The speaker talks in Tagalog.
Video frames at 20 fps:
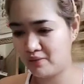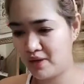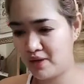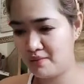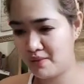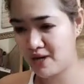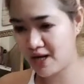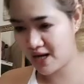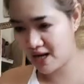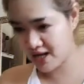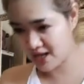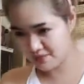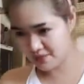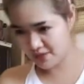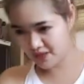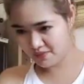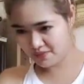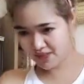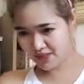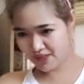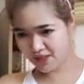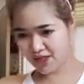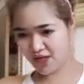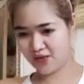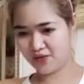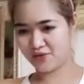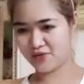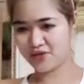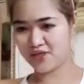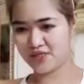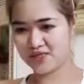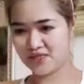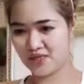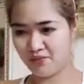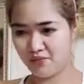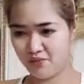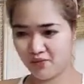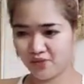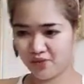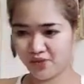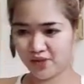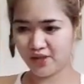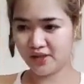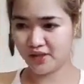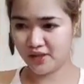May mararamdaman kayo sa sabon.